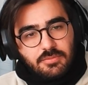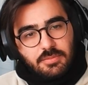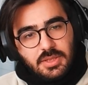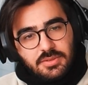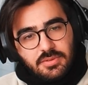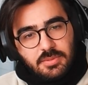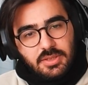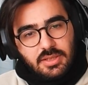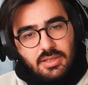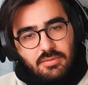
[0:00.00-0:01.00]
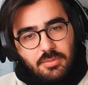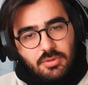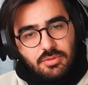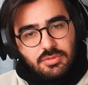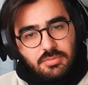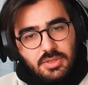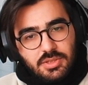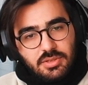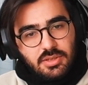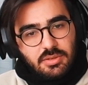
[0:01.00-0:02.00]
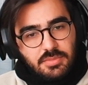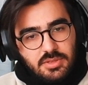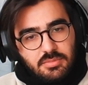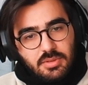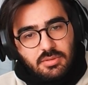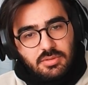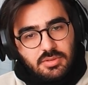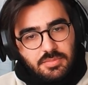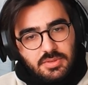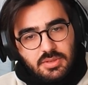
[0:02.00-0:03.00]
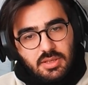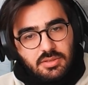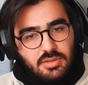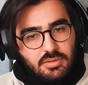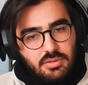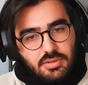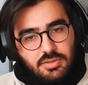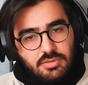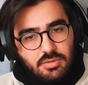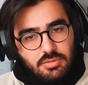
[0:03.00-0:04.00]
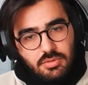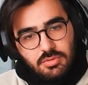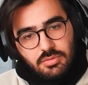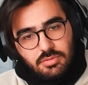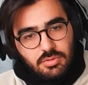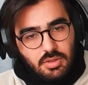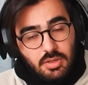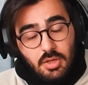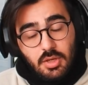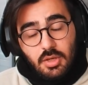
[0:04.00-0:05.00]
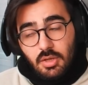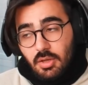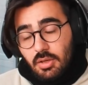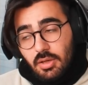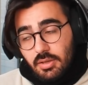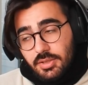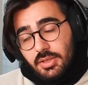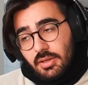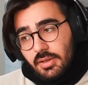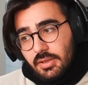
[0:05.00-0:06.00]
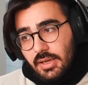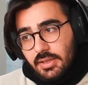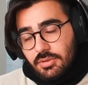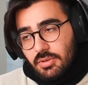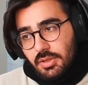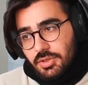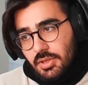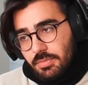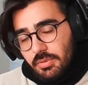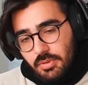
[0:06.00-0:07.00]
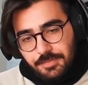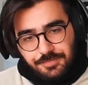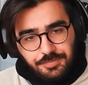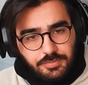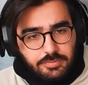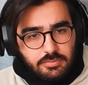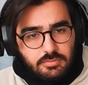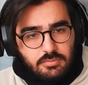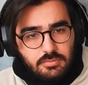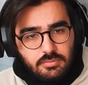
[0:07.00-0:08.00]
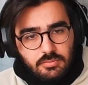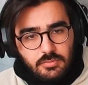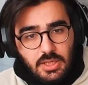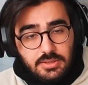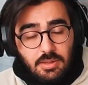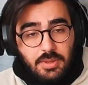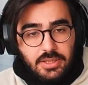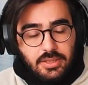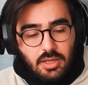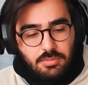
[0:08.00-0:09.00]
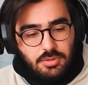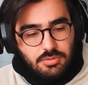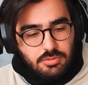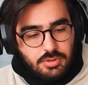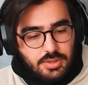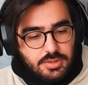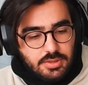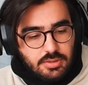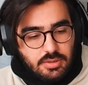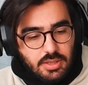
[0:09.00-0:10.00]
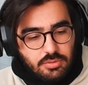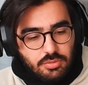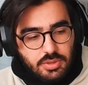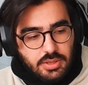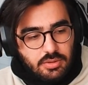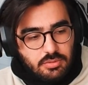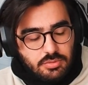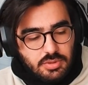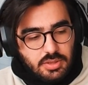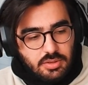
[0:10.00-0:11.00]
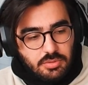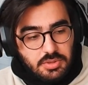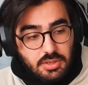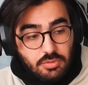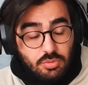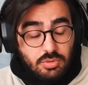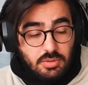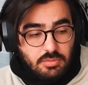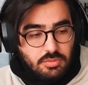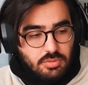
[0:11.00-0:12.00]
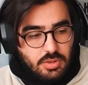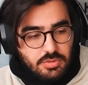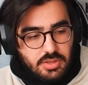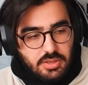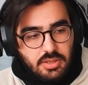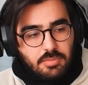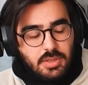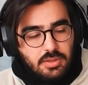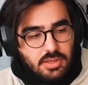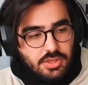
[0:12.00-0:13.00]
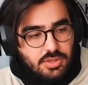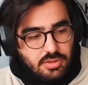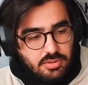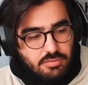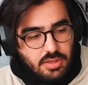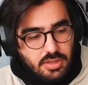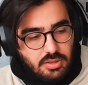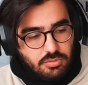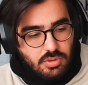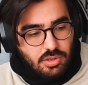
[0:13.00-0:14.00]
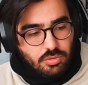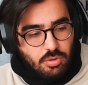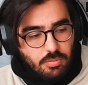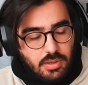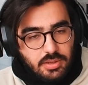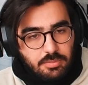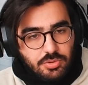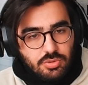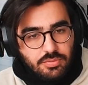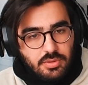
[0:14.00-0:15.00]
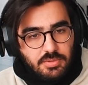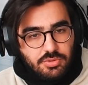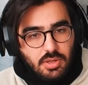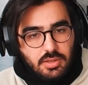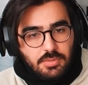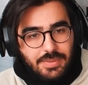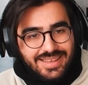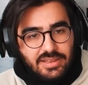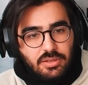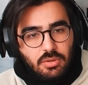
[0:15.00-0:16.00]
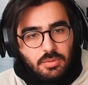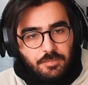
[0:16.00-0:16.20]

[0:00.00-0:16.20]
bazı firmalar reklam verme konusunda bir değişikliğe gitmesini bekliyor. CPC değerli sektöre değişik söz konusu şu an. Ee, işte evet herkes şu anda şey yapıyor. Yani sen benden daha iyi biliyorsundur kesinlikle. Yani Türkiye üzerinde özellikle yurt e, Türkiye üzerinde de bile değişiklik varken yani globalde birçok firma şu anda bekliyor.